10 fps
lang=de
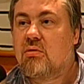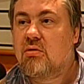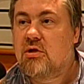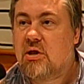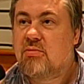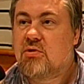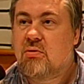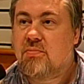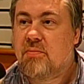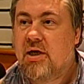und dann mit
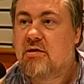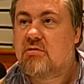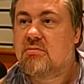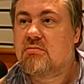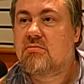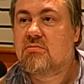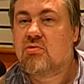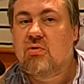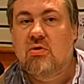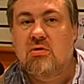Open End
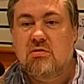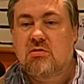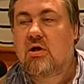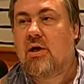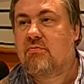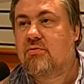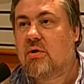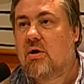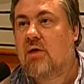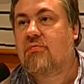und ist ein,
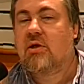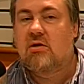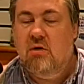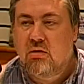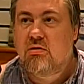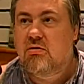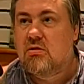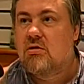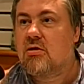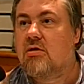einfach eine lockere
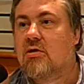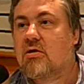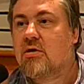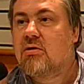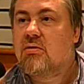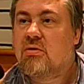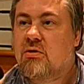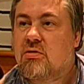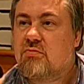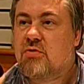Runde
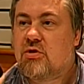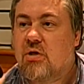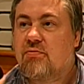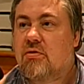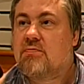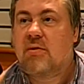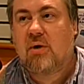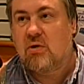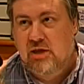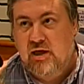und wir treffen uns. Wir
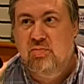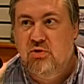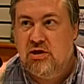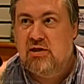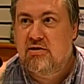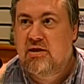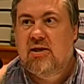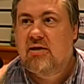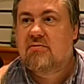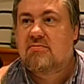bauen keine Modelle
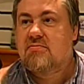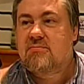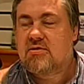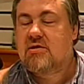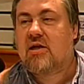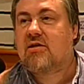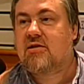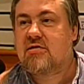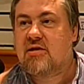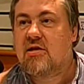da, das hat
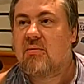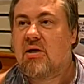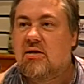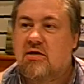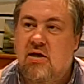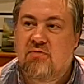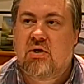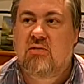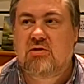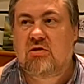keinen Sinn, aber
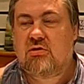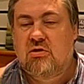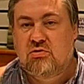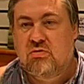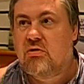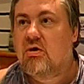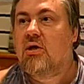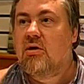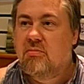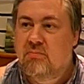Erfahrungsaustausch so.
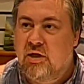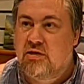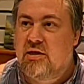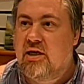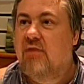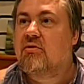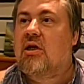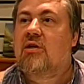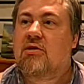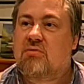Material
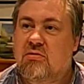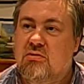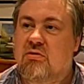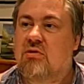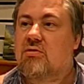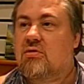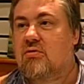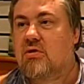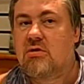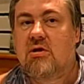wird angeguckt und, und,
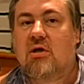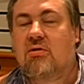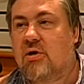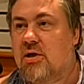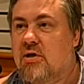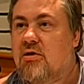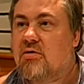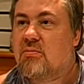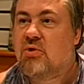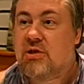und. Neue
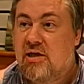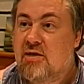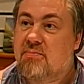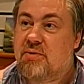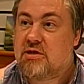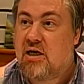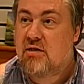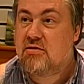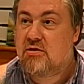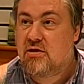Modelle
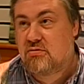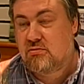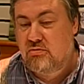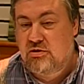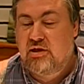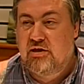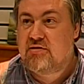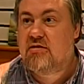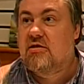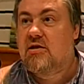betrachtet, also die
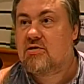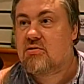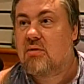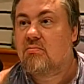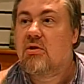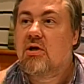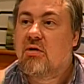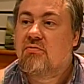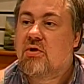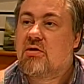Kästen, die jetzt kommen
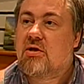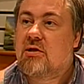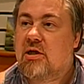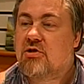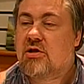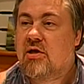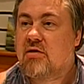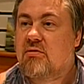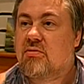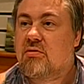von den
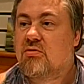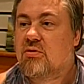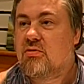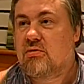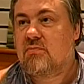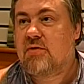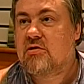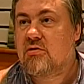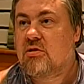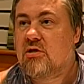Herstellern und, und, und,
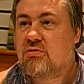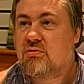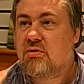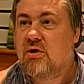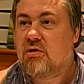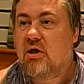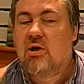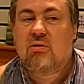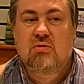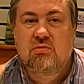was noch dazu gehört.
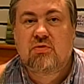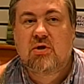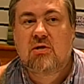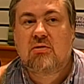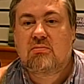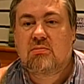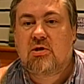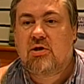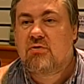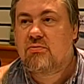Und wir
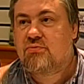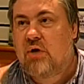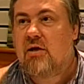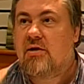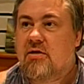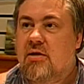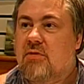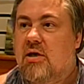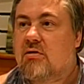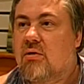äh, fahren dann
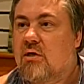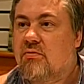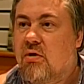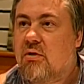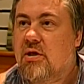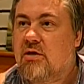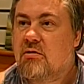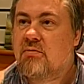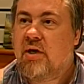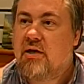eben halt auch an
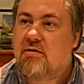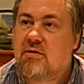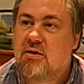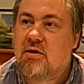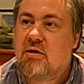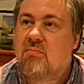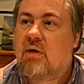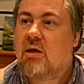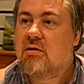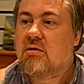Wochenenden weg
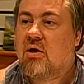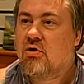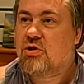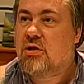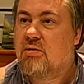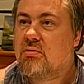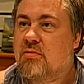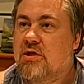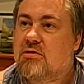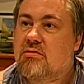machen
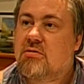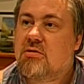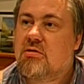Ausstellungen mit